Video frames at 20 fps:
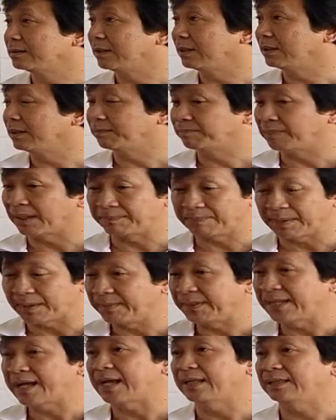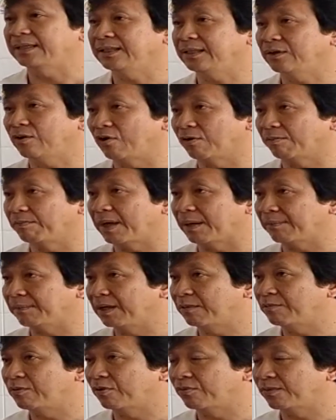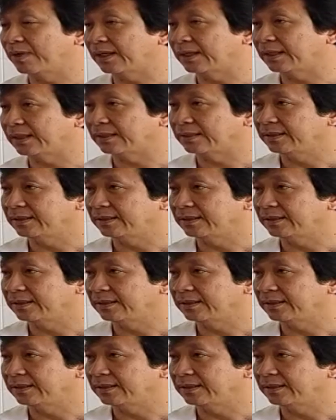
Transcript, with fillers: จึงเป็นไปไม่ได้ที่ออกแบบแล้วบอกว่า